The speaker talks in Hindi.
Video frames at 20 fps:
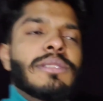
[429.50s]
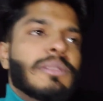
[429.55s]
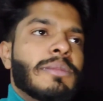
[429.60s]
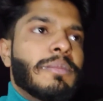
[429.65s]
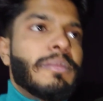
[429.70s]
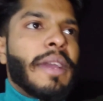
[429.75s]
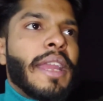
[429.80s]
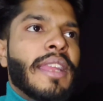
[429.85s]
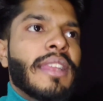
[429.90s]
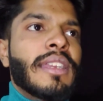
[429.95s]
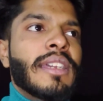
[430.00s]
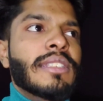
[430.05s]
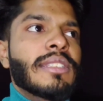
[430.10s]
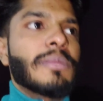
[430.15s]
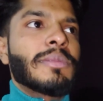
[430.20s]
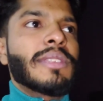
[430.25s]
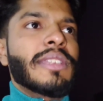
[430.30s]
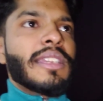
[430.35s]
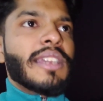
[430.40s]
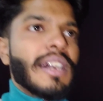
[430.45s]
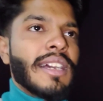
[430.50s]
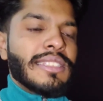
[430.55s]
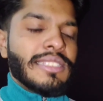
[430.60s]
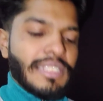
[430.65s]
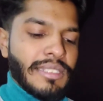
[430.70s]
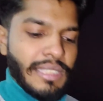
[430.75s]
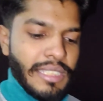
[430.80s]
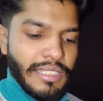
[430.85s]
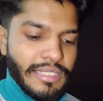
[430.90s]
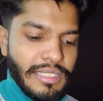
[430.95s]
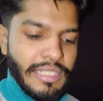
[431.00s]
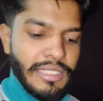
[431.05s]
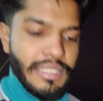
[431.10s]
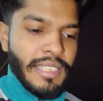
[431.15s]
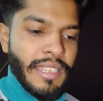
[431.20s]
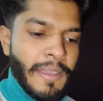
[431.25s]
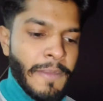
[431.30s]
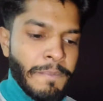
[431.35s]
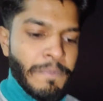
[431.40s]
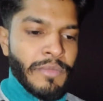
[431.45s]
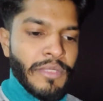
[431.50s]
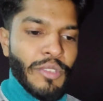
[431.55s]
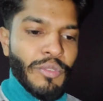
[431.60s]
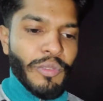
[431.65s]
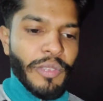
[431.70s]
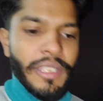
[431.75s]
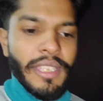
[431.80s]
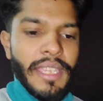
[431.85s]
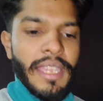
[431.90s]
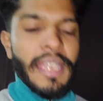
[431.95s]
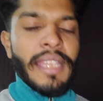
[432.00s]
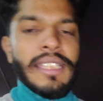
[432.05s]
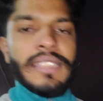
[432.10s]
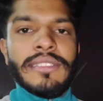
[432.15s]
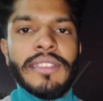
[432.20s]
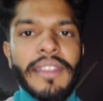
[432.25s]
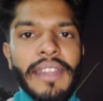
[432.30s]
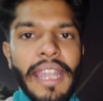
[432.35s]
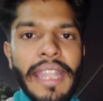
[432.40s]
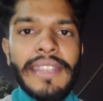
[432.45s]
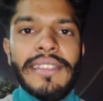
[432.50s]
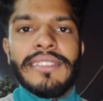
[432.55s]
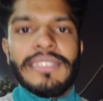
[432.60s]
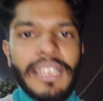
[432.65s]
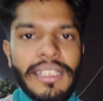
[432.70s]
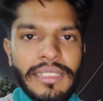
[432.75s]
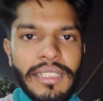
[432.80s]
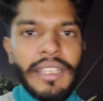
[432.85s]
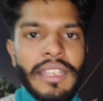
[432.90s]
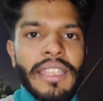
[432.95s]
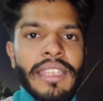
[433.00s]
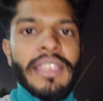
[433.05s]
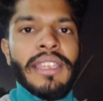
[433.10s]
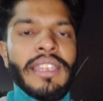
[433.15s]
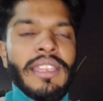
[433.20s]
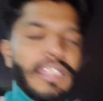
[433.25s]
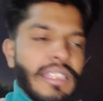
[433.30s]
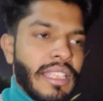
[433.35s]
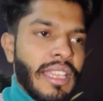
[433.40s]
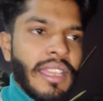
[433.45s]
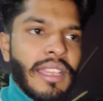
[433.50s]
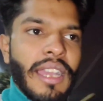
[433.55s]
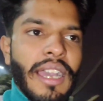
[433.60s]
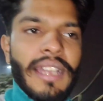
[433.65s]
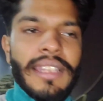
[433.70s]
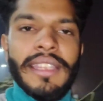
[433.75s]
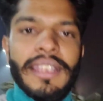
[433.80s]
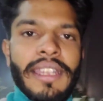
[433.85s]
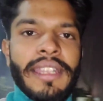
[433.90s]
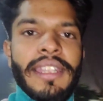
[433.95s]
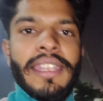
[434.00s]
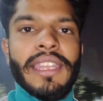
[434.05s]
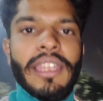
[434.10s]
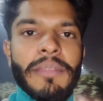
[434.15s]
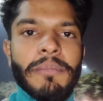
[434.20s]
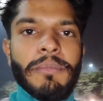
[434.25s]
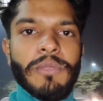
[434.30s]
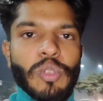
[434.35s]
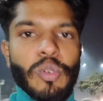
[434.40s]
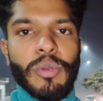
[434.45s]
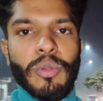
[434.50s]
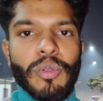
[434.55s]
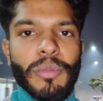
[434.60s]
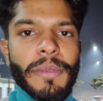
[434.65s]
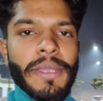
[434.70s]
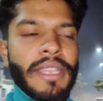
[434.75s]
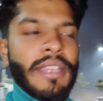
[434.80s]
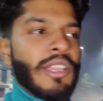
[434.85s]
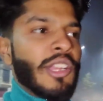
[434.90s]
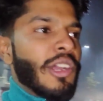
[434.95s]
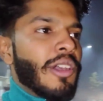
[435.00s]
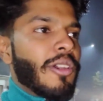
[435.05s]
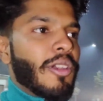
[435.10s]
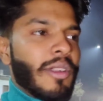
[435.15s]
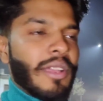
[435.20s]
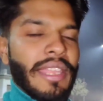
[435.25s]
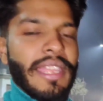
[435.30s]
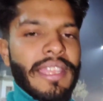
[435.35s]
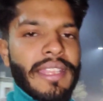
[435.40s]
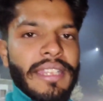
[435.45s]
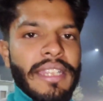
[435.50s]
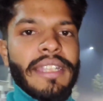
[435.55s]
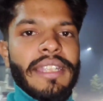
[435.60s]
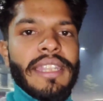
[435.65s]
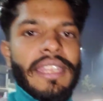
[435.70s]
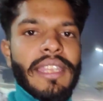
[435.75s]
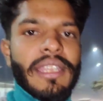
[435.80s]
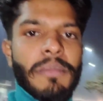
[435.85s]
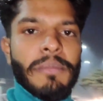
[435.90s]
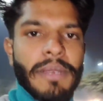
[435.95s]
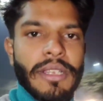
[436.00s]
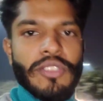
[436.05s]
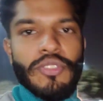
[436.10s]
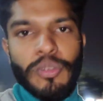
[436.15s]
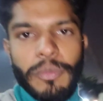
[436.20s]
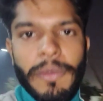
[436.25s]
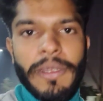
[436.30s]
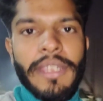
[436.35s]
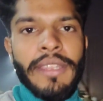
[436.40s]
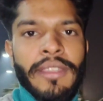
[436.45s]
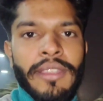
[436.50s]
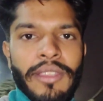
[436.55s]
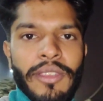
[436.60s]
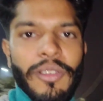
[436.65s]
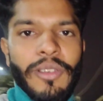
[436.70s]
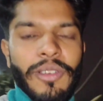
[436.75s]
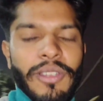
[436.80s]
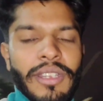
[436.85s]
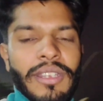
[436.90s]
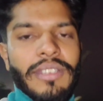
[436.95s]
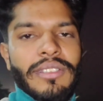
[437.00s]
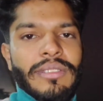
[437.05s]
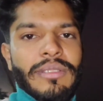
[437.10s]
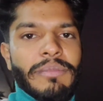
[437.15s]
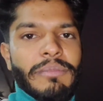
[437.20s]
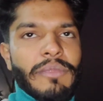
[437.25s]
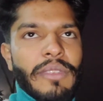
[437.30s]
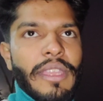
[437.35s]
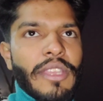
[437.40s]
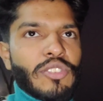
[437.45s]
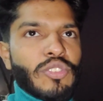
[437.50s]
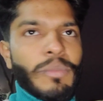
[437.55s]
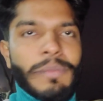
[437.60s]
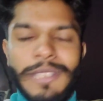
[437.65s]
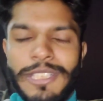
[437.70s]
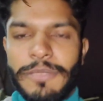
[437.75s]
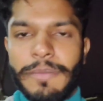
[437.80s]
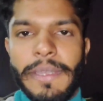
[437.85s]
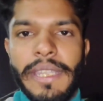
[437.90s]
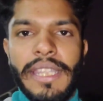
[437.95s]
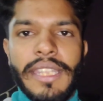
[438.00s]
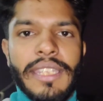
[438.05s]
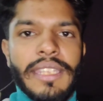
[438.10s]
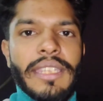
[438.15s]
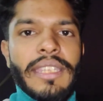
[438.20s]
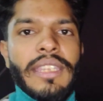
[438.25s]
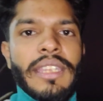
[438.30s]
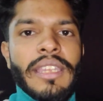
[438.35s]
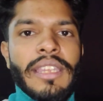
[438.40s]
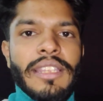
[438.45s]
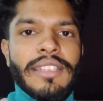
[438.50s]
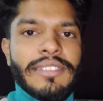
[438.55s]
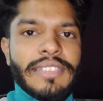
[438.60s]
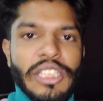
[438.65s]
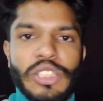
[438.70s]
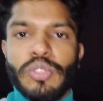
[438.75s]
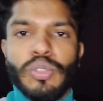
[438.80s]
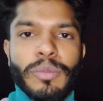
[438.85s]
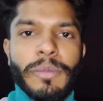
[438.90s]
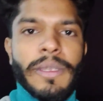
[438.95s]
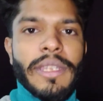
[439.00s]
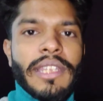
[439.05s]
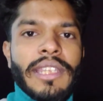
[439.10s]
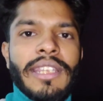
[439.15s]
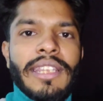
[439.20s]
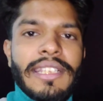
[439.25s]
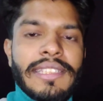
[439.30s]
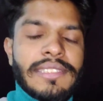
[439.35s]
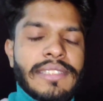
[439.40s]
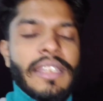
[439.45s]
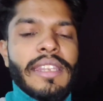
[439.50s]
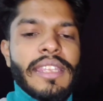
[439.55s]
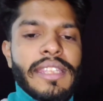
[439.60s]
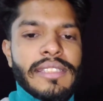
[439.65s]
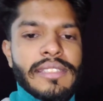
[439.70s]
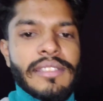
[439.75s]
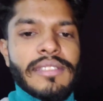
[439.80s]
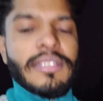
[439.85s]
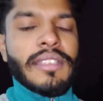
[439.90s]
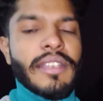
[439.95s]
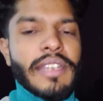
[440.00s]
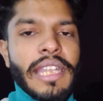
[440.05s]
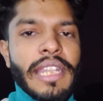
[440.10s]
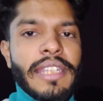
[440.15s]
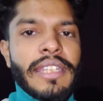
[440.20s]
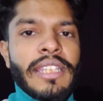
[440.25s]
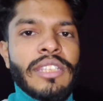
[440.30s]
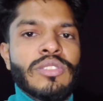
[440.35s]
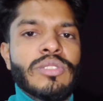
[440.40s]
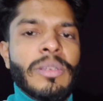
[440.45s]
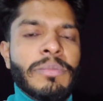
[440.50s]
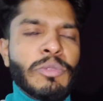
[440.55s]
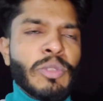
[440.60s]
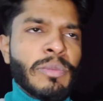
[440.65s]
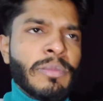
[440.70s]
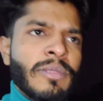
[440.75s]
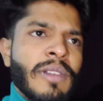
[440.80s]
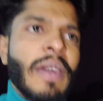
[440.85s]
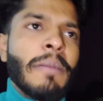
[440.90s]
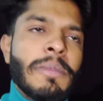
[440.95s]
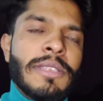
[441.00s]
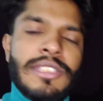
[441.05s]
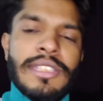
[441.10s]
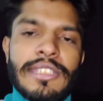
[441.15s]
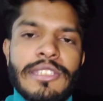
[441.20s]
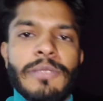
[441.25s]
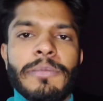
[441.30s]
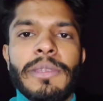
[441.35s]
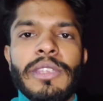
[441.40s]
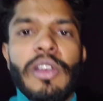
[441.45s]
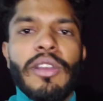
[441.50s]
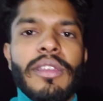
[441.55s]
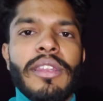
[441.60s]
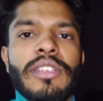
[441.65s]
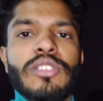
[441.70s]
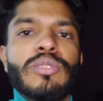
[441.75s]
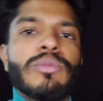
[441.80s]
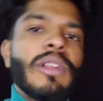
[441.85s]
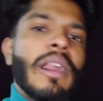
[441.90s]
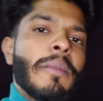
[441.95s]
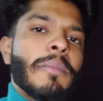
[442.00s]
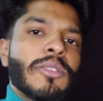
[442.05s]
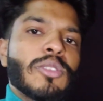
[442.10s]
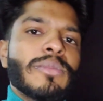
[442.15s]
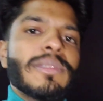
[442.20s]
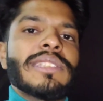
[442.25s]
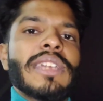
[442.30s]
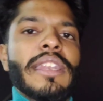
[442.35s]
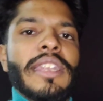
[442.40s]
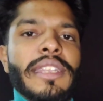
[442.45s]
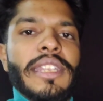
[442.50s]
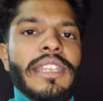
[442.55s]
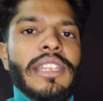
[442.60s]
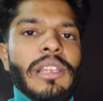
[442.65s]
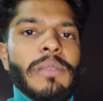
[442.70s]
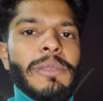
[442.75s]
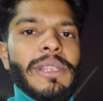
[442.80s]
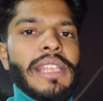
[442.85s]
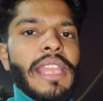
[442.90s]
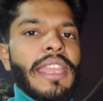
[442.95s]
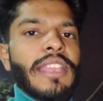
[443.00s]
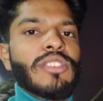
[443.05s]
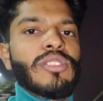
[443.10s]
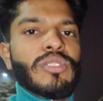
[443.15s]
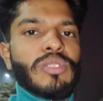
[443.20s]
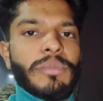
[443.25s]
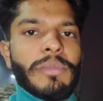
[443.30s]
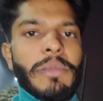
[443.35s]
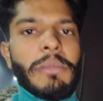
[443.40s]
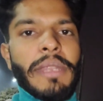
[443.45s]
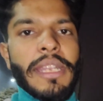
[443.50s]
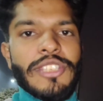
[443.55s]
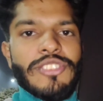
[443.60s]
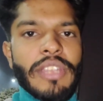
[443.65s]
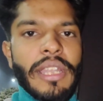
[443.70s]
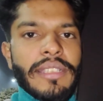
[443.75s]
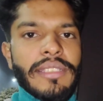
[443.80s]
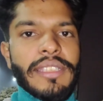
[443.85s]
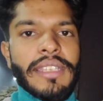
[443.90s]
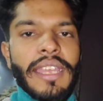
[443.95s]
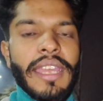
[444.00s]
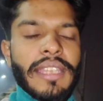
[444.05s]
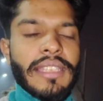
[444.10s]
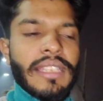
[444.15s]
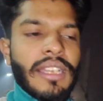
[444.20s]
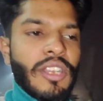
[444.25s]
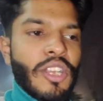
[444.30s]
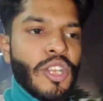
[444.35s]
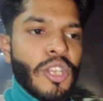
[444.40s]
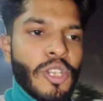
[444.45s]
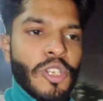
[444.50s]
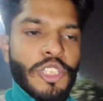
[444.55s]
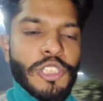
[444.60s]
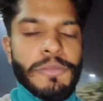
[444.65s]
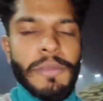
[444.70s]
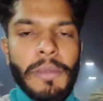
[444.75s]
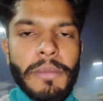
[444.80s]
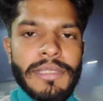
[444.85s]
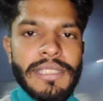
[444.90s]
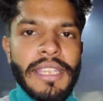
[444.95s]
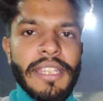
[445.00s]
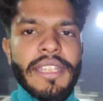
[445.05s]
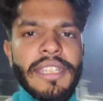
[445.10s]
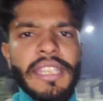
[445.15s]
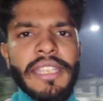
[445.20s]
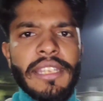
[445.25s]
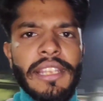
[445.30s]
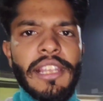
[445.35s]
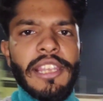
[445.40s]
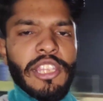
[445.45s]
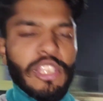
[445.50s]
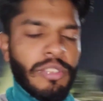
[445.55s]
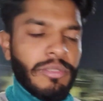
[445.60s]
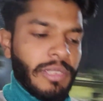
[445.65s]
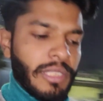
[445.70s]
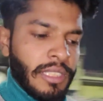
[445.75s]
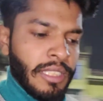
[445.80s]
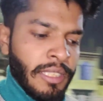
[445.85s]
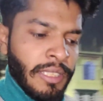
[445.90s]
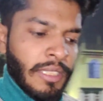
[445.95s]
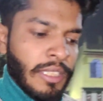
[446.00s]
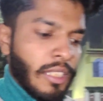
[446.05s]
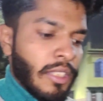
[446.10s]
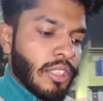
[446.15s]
इस बाइक का सबसे खासियत क्या चीज़ है वो ये है कि इसका रेंट ज़्यादा नहीं है कि आधे घंटे के दो रुपये और एक घंटे के पाँच रुपये और 120 मिनट के दस रुपये इस तरीके से इसका रेंट है जब तुम वहाँ पे स्टेशन पे जाओगे ना तो वहाँ पे तुम्हें सारी डिटेल मिल जाएगी जो तुम्हें मैंने चार्ट दिखाया था उस पर भी सारी डिटेल लिखी हुई थी